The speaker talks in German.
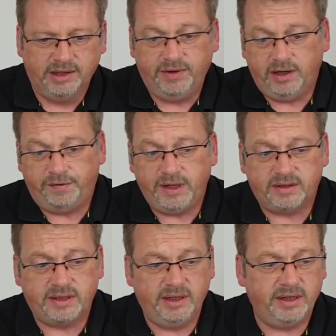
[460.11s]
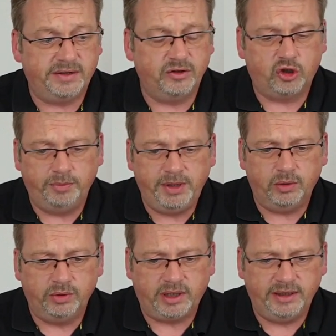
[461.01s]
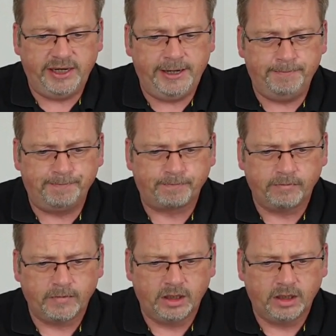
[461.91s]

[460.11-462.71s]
WD40 ist ein Chemieunternehmen.